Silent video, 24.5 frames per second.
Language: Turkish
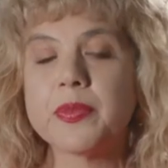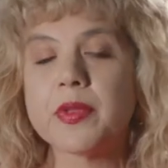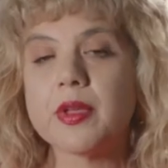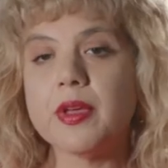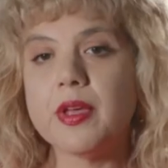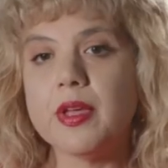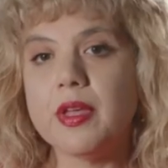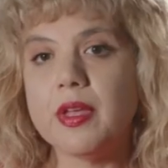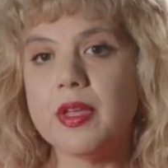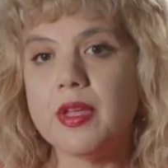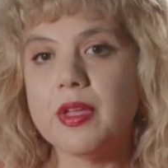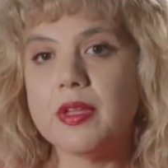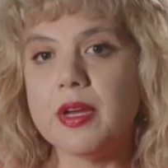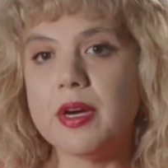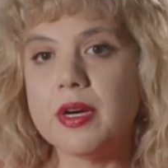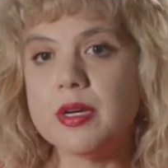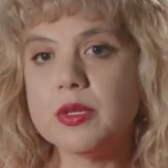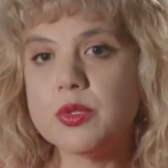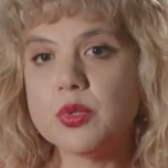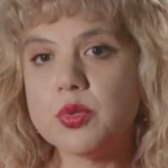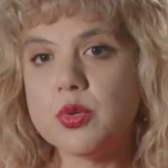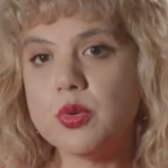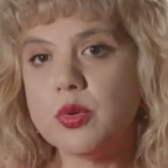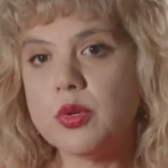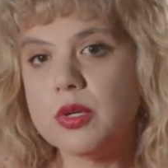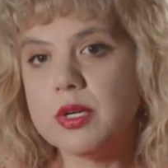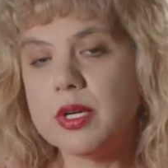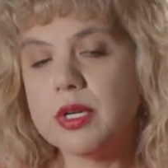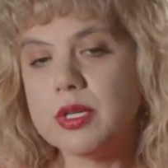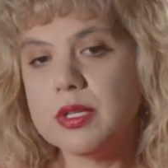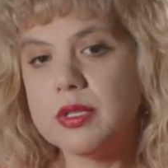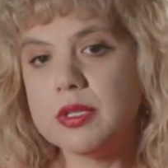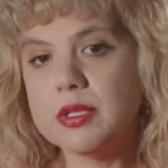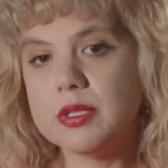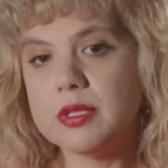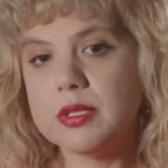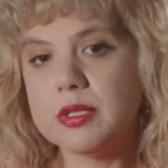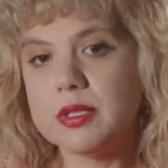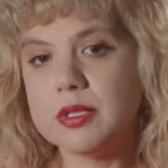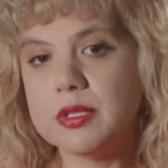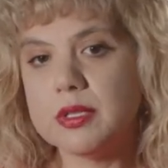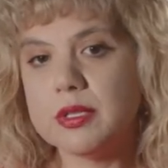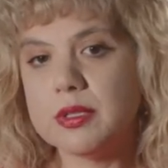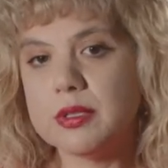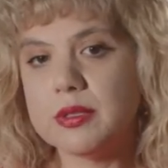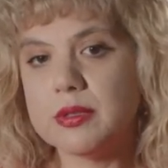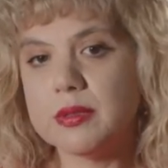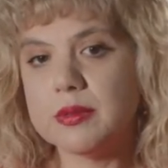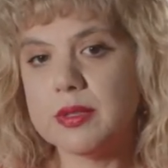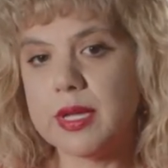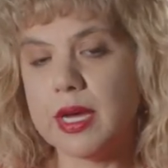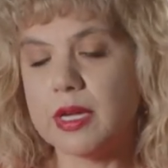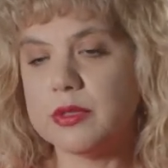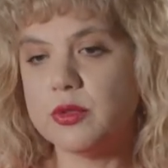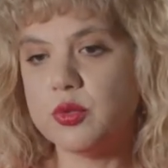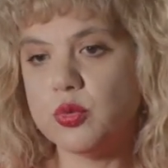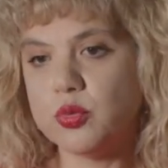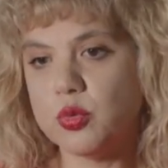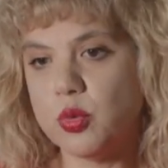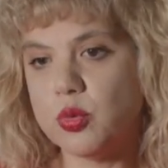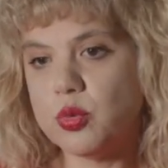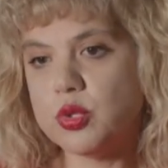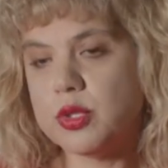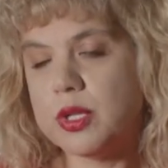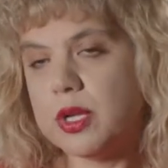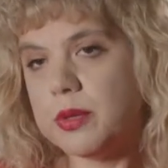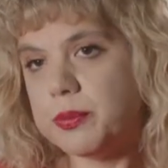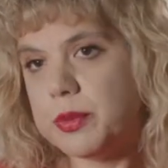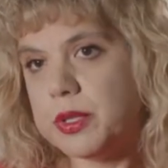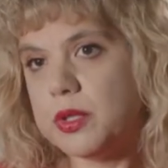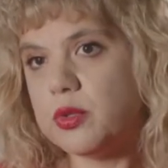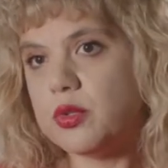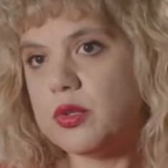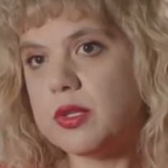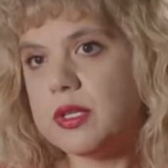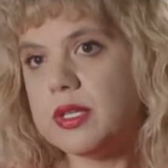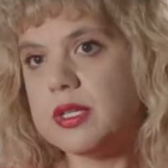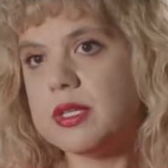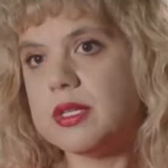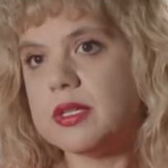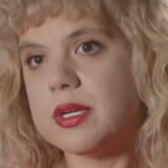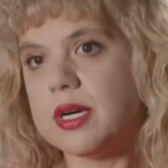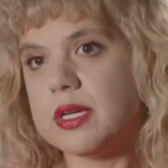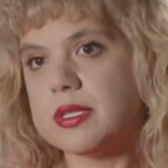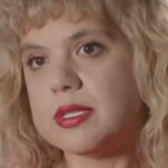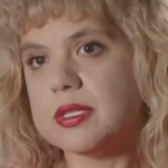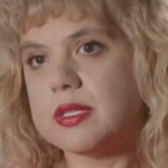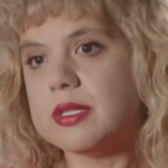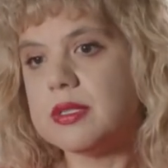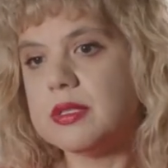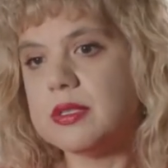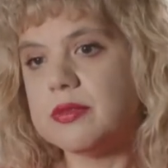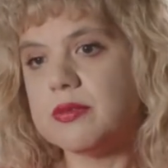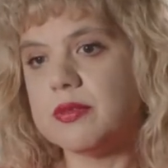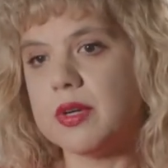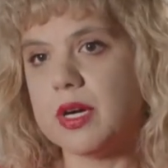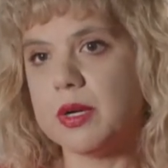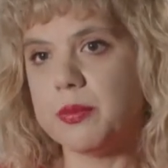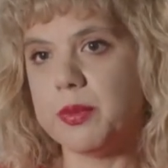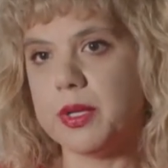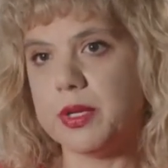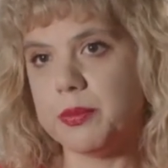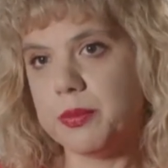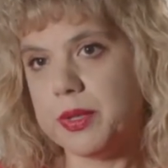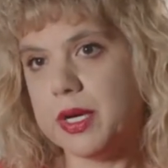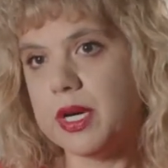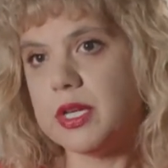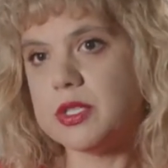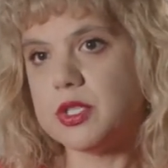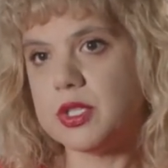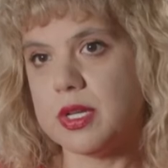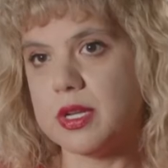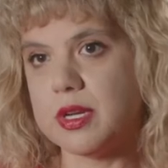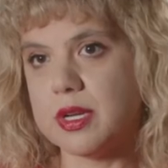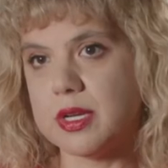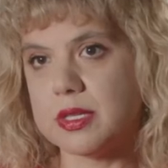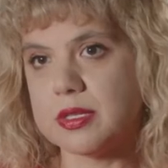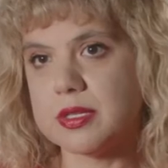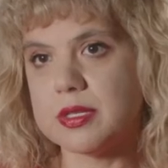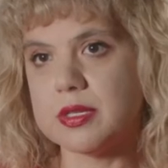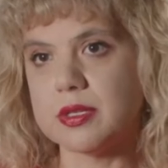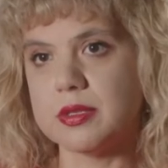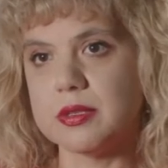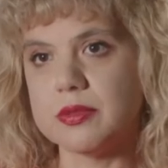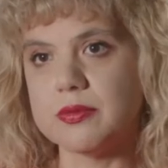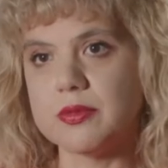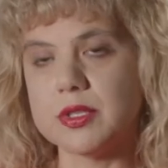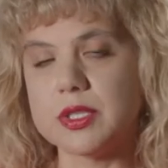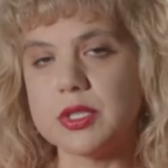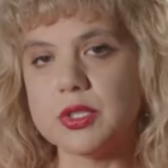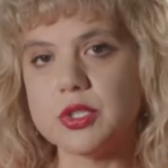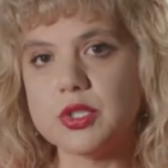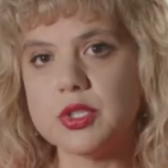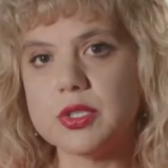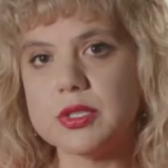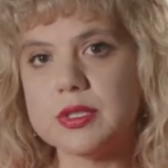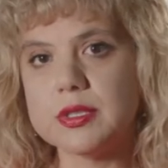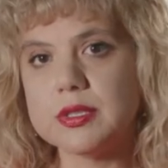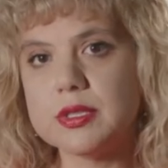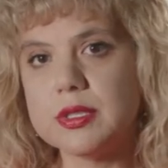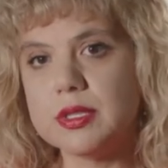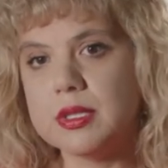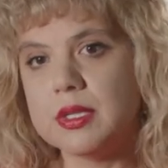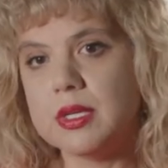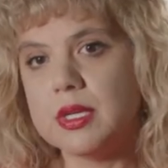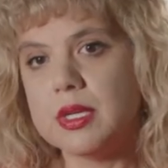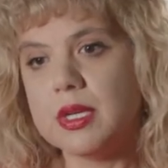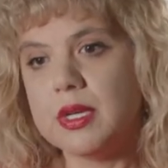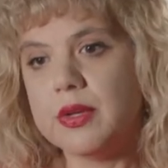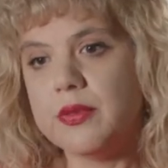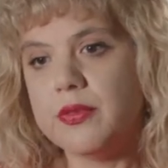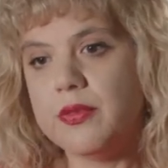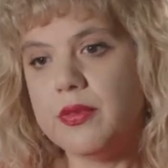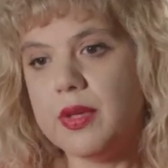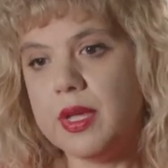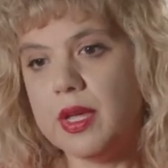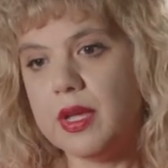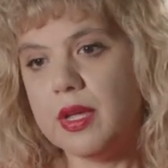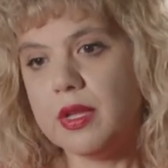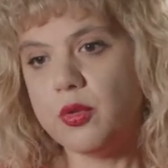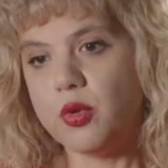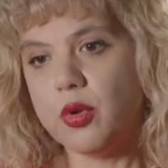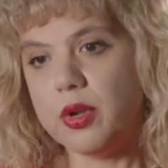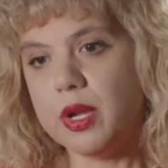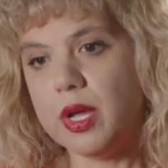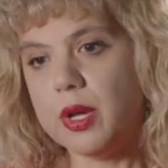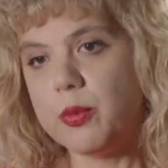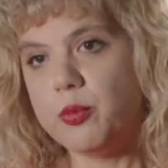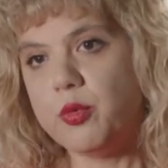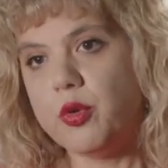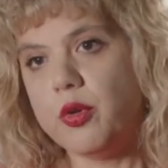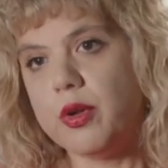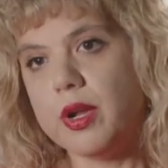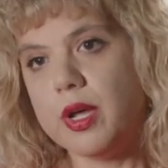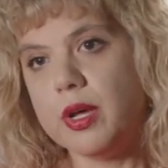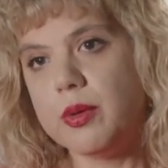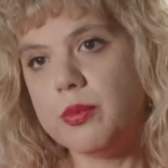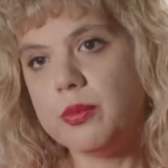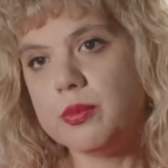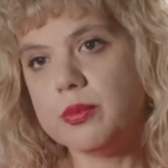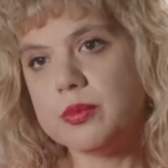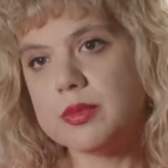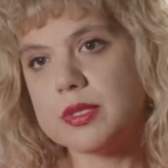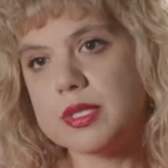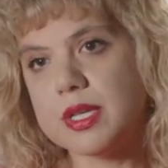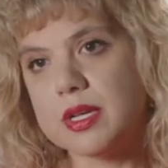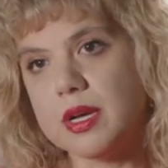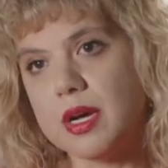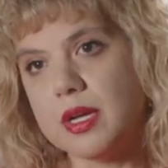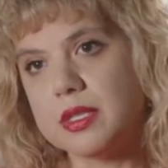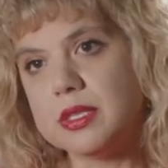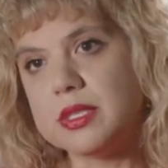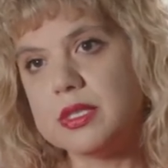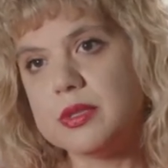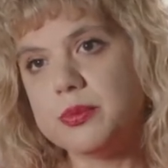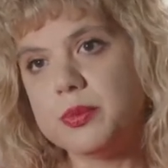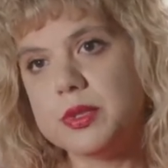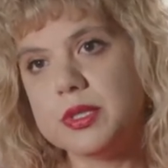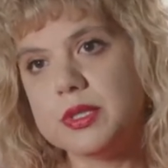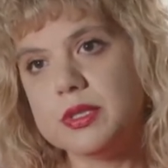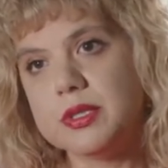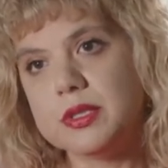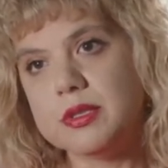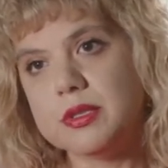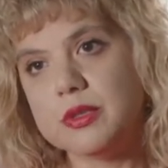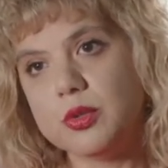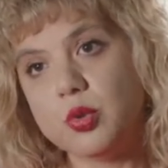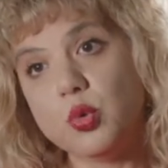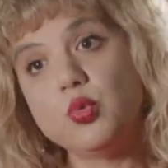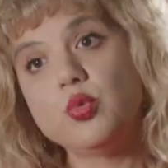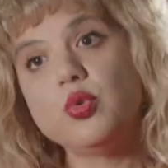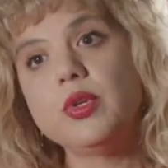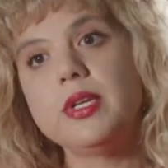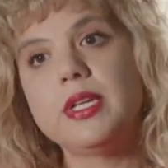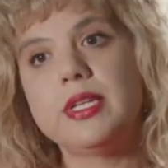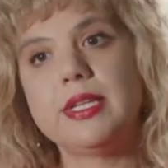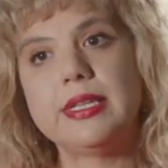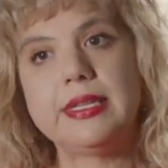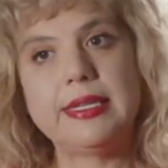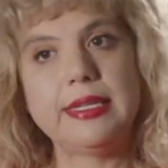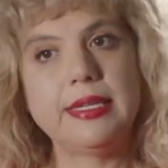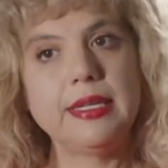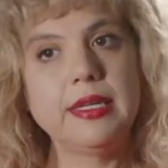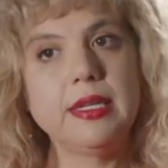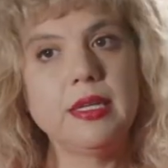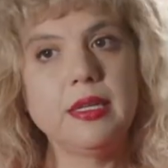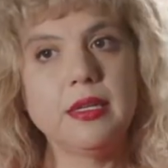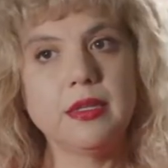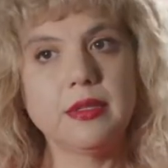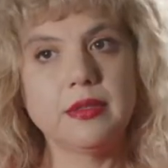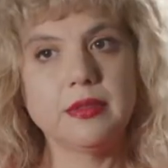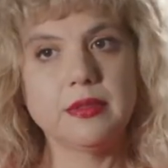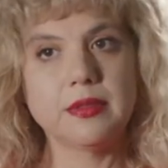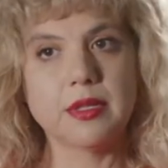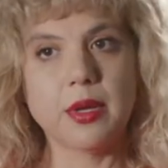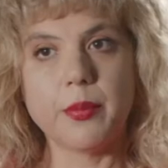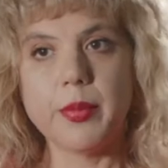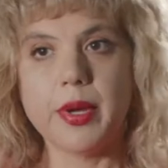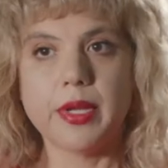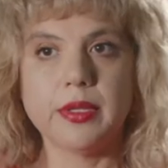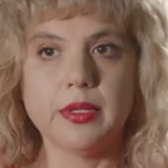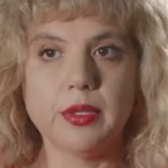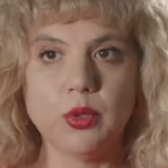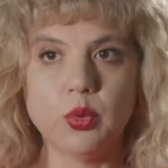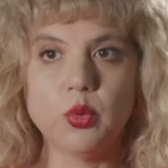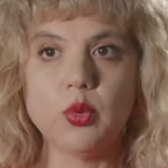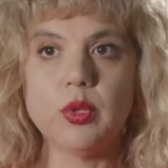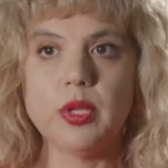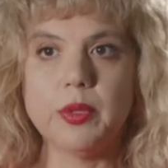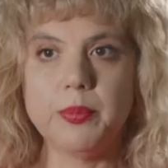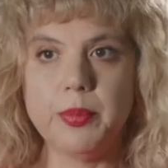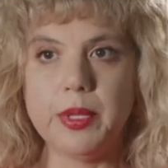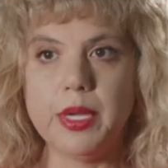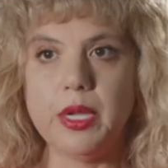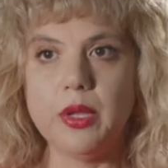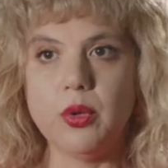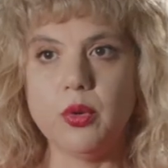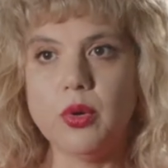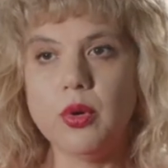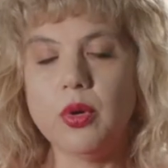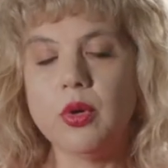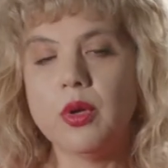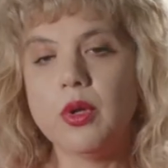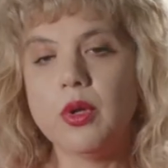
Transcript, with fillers: E, daha sonra e, yani doğuştan bir kronik hastalığım var benim. Birkaç tane hastalığım var açıkçası. Ve dönem dönem sağlığımın kötü gittiği zamanlar olabiliyor.